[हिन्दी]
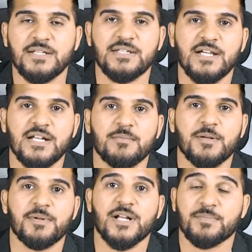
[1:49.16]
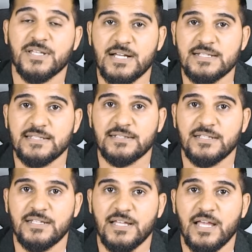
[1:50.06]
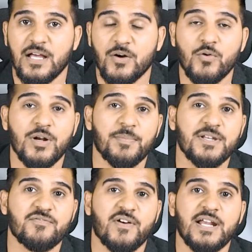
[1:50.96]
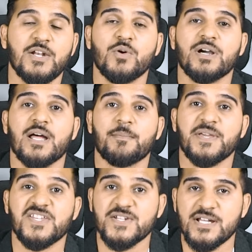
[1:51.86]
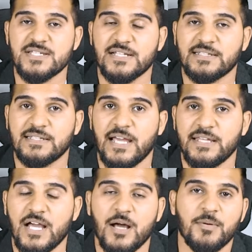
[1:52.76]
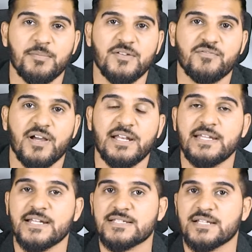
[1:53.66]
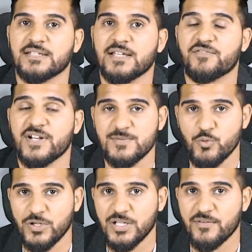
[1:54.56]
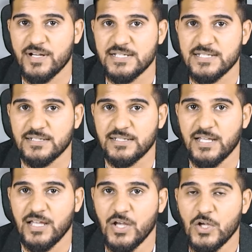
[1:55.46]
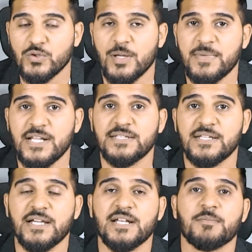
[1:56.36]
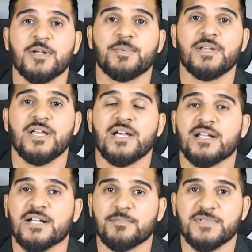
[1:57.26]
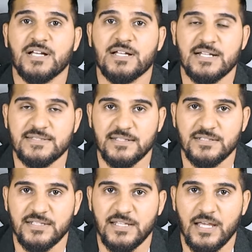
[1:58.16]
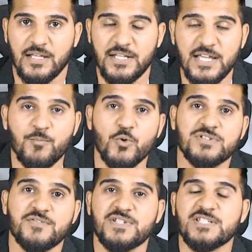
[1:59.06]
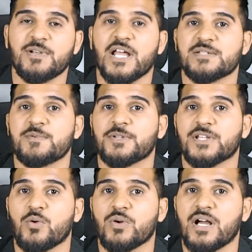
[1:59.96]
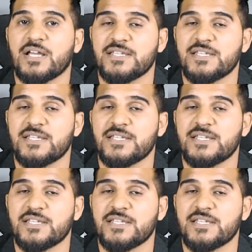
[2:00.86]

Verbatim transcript: मेरे दिए गए नंबर पर रबता कर सकते हैं और अपनी फ़ाइल को अगर आप बेचना चाहते हैं या आप अपनी फ़ाइल लेना चाहते हैं फ्रेश बुकिंग करवाना चाहते हैं तो आप मेरे दिए गए नंबर पर रबता कर सकते हैं एक पॉजिटिव चीज़ मैं लास्ट में बताऊँगा